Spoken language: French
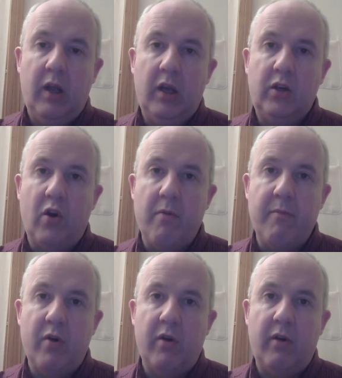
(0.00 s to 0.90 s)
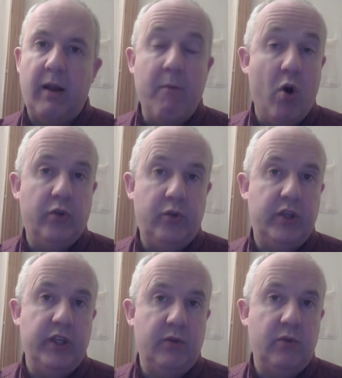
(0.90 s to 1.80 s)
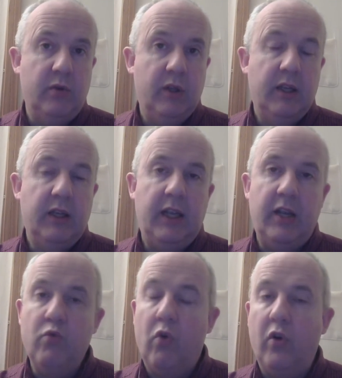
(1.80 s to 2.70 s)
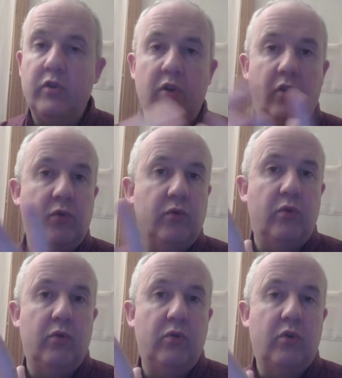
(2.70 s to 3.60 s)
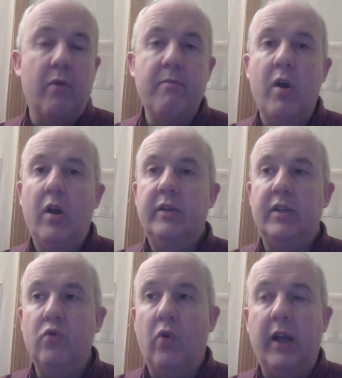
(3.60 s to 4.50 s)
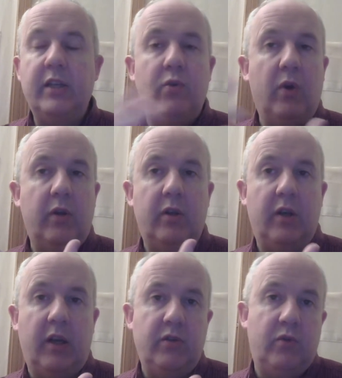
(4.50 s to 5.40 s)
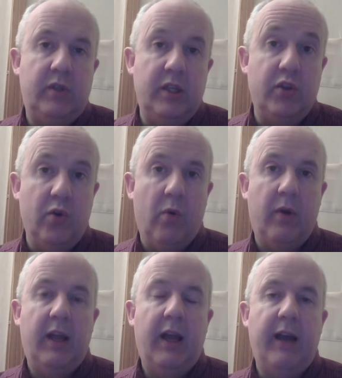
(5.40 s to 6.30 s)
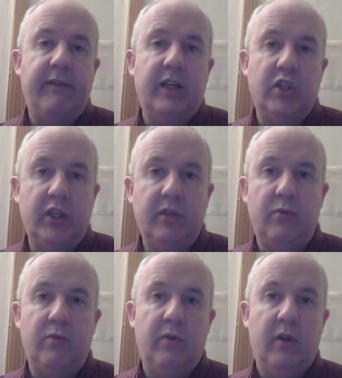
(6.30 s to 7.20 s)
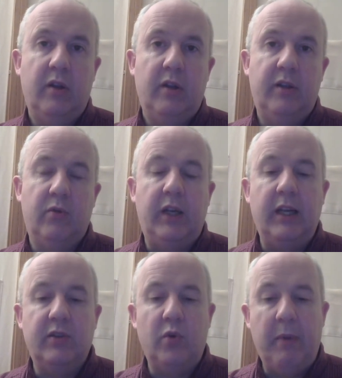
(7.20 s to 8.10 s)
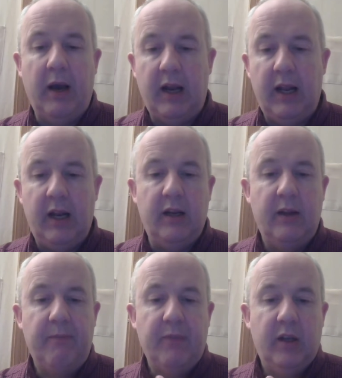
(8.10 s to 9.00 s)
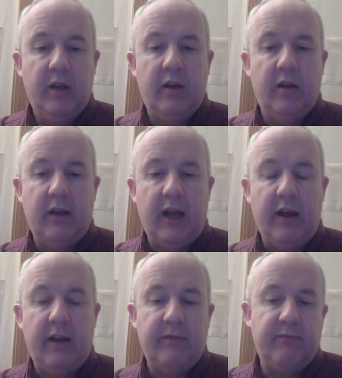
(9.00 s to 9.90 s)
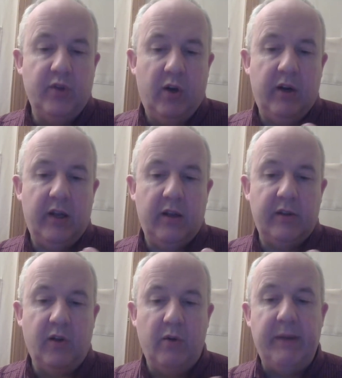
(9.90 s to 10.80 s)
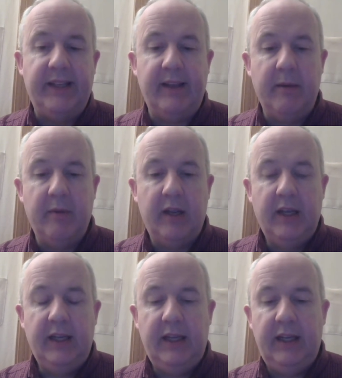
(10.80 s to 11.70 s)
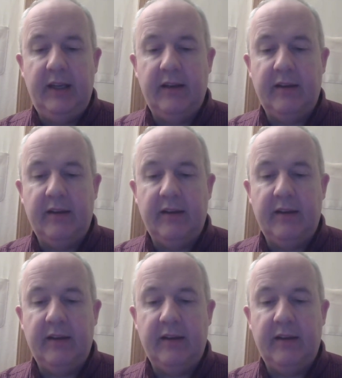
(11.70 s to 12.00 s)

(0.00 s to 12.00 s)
comme euh, la mort de Jésus, et nous ressortons de l'eau comme si nous ressuscitions avec Jésus. Donc il y a ce parallèle euh, dans, le baptême, et